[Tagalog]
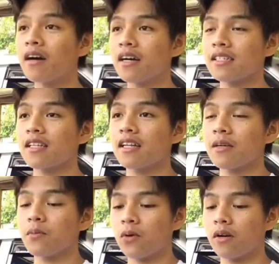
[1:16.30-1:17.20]
ma kasi
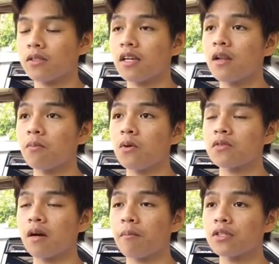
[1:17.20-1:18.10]
dati puro lang ako
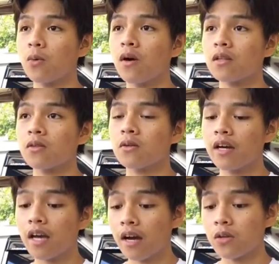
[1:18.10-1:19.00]
cellphone, tampi sa kwarto.
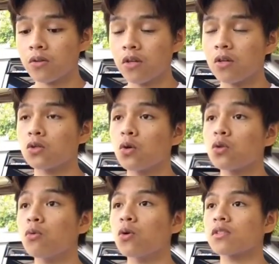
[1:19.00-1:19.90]
Kaya ngayon, gusto kong
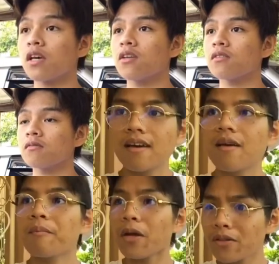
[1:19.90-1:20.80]
tumulong sa inyo.
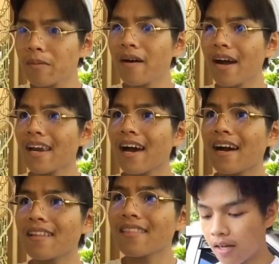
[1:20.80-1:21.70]
Meron ka bang
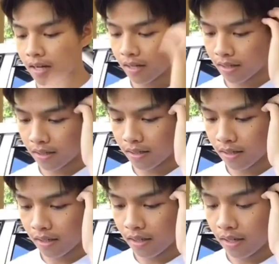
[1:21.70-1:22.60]
kailangan? Ah,
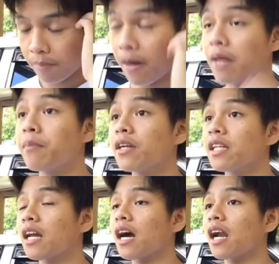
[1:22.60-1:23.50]
bali
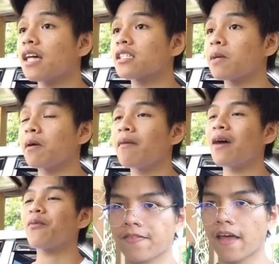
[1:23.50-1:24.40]
birthday ng kaklase ko ma,
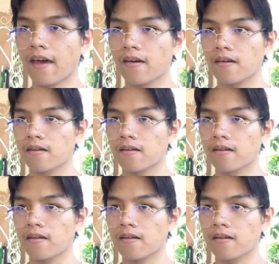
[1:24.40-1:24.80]
baka pwede. Hindi.